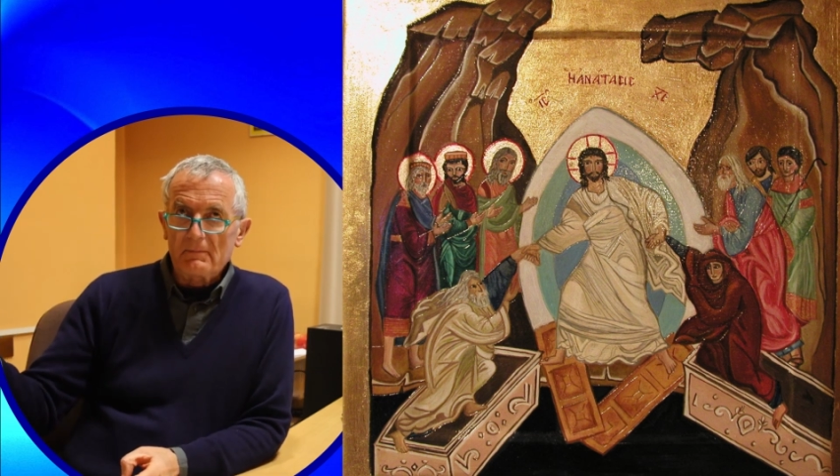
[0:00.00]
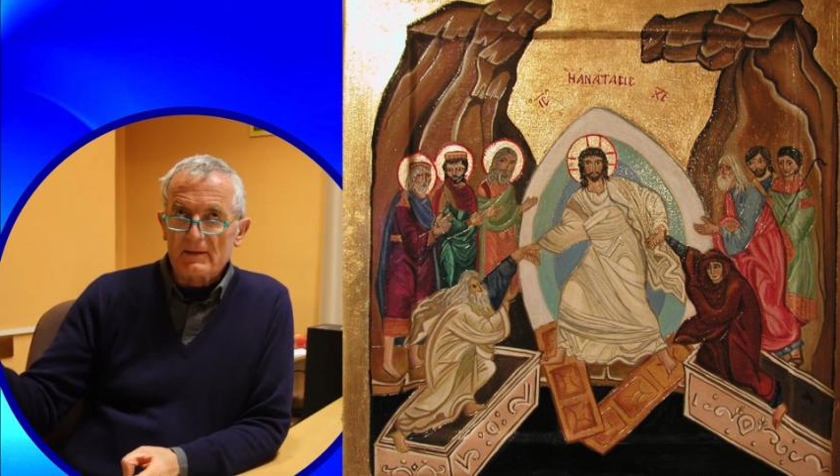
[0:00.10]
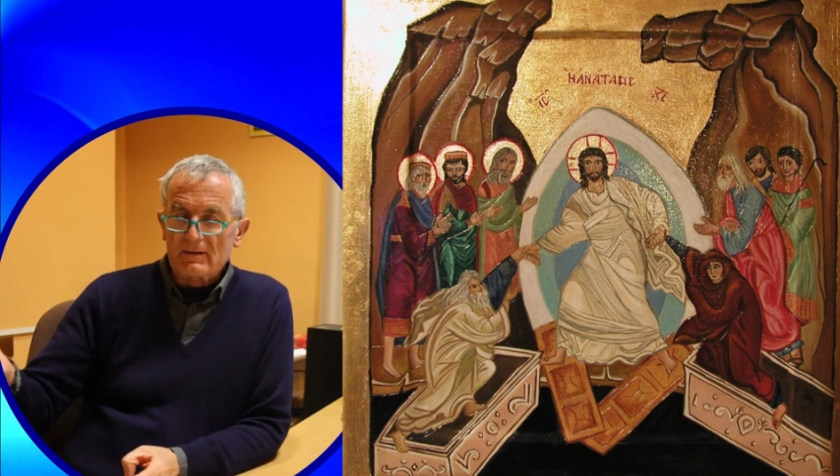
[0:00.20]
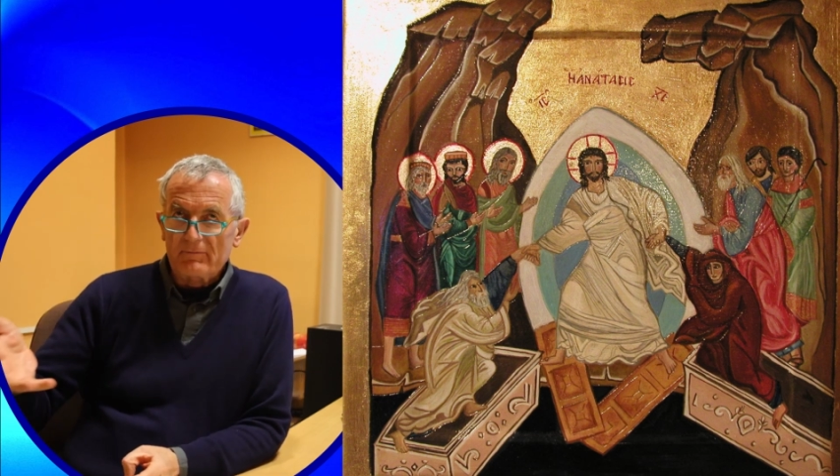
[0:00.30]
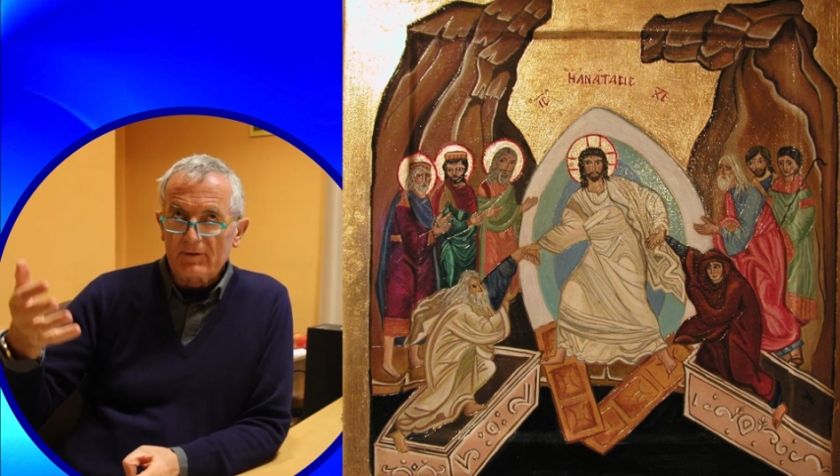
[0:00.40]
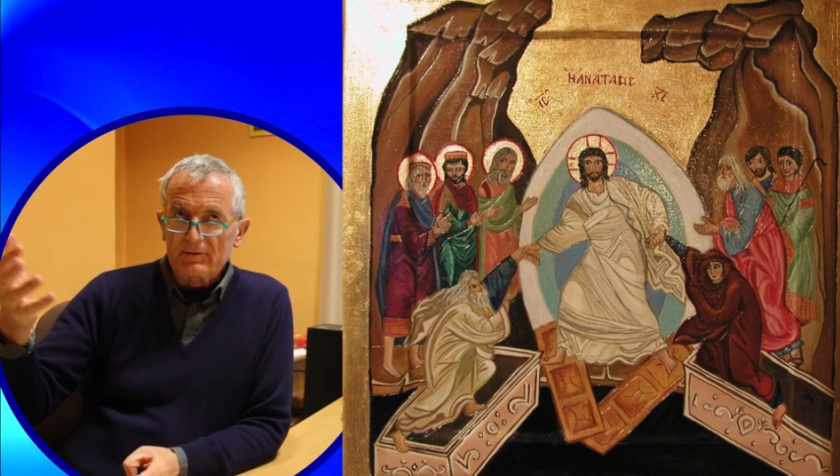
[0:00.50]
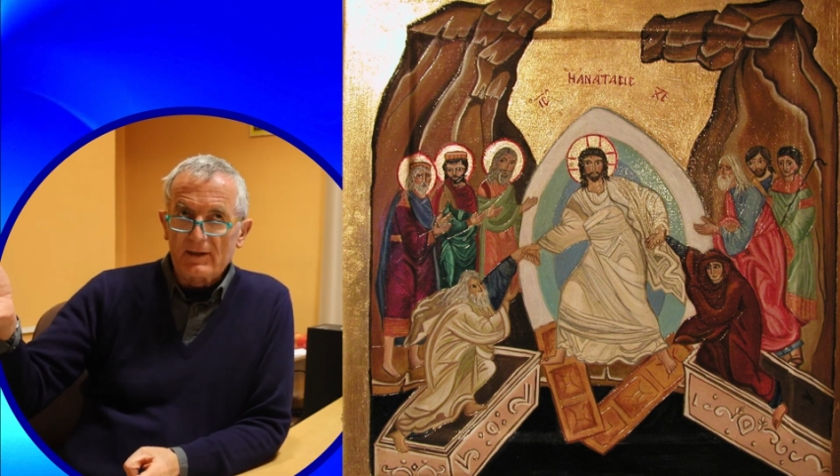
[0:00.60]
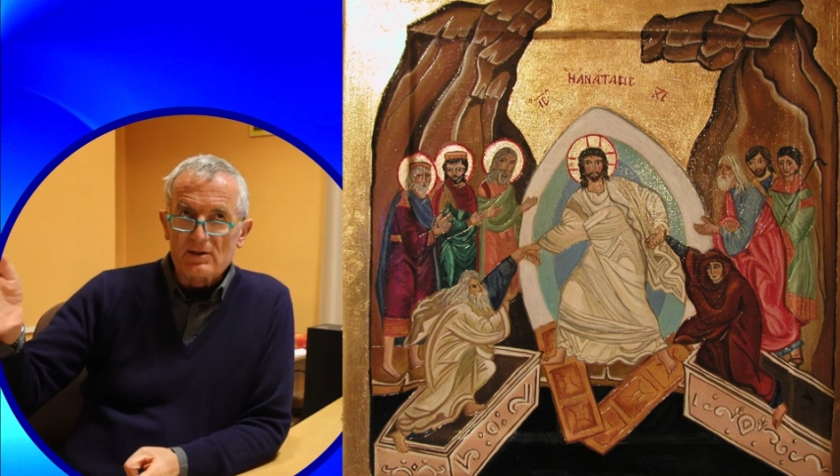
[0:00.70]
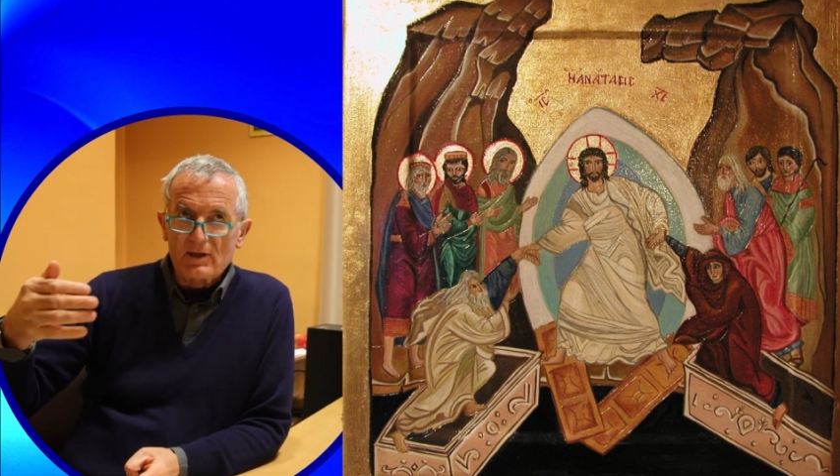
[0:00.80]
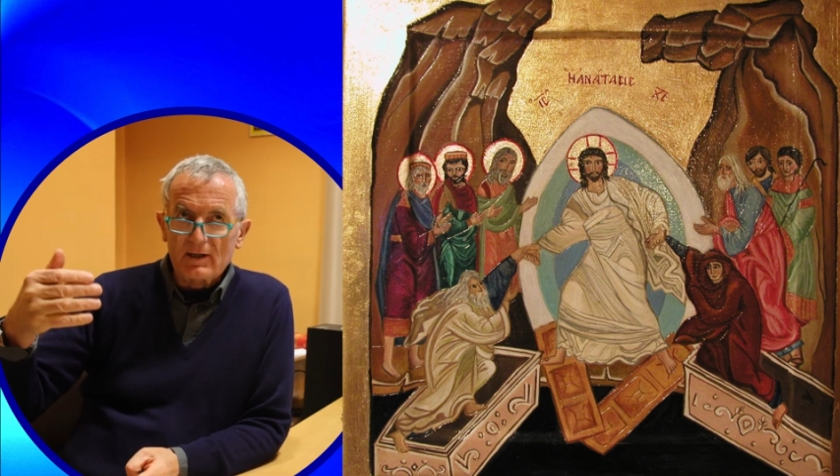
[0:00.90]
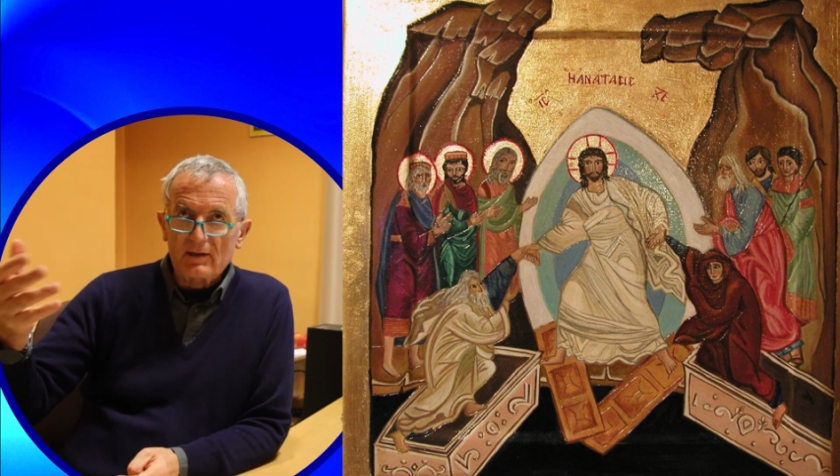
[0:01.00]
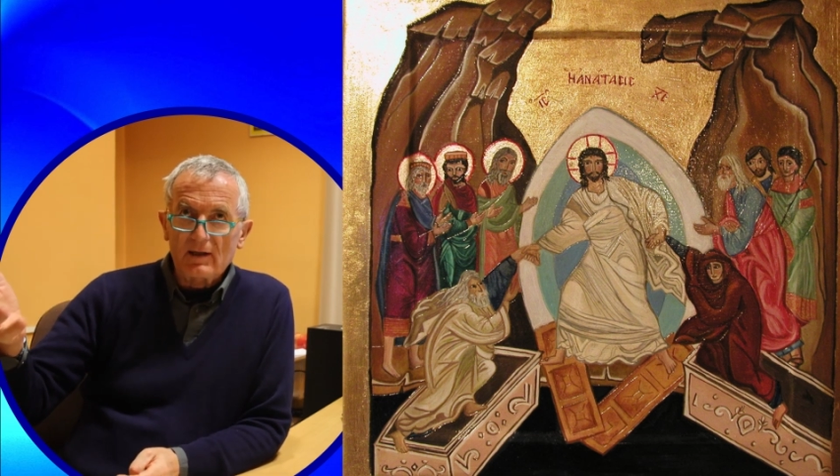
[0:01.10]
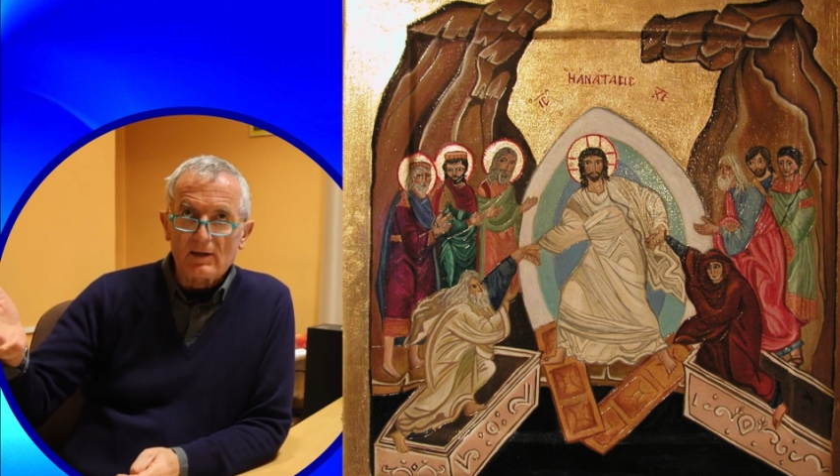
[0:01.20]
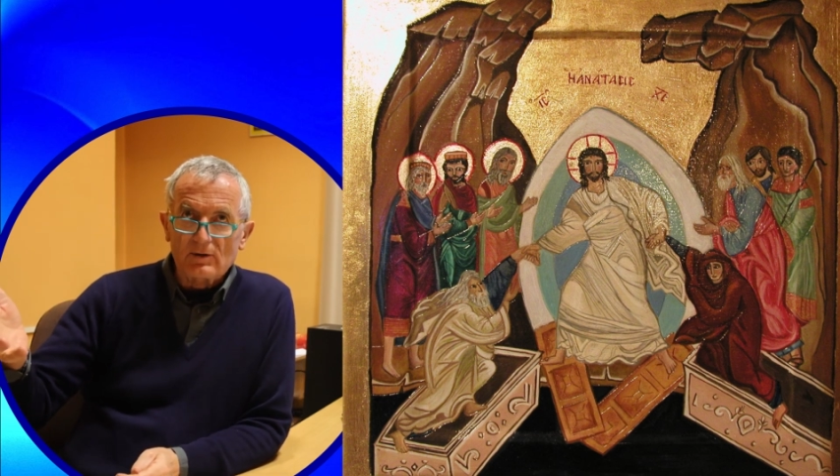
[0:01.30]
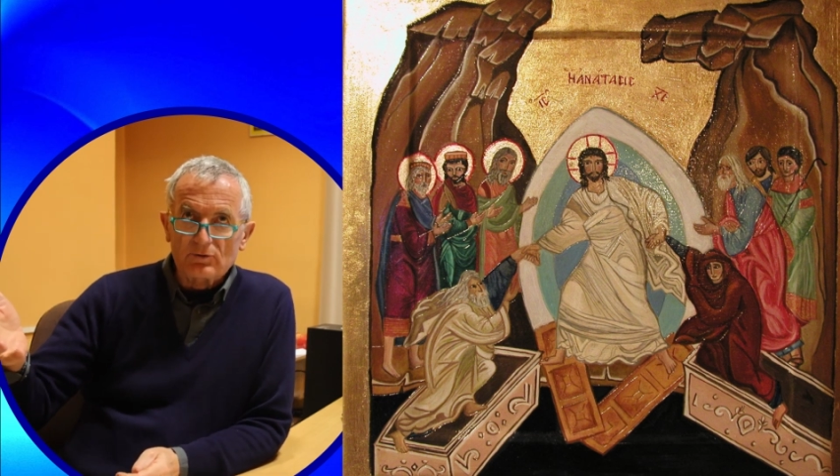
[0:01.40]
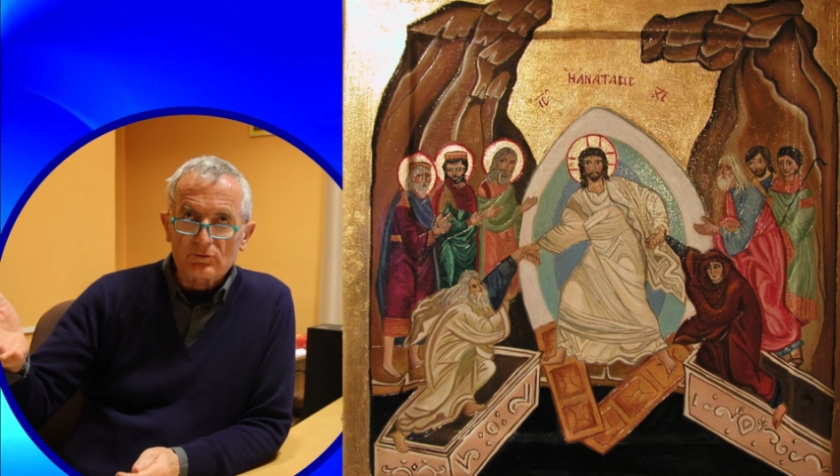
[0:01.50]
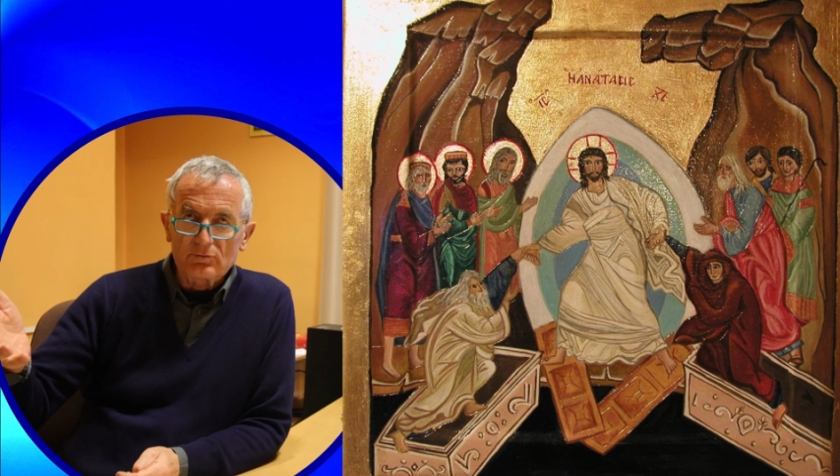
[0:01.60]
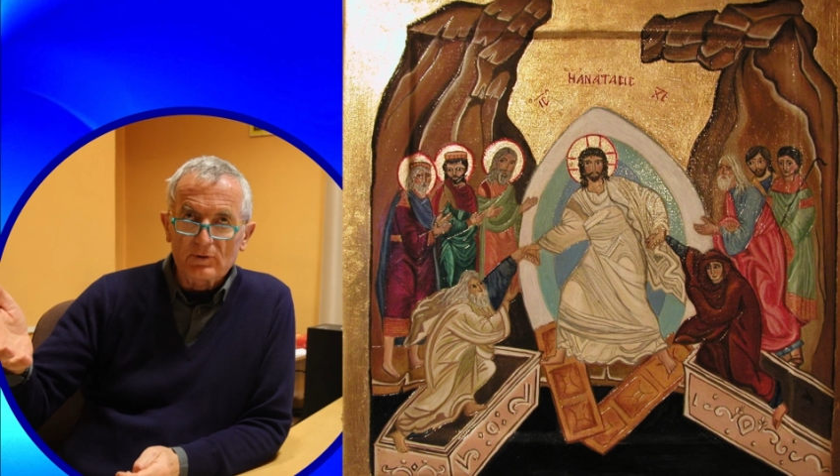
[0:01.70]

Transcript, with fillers: basta fare una ricerca su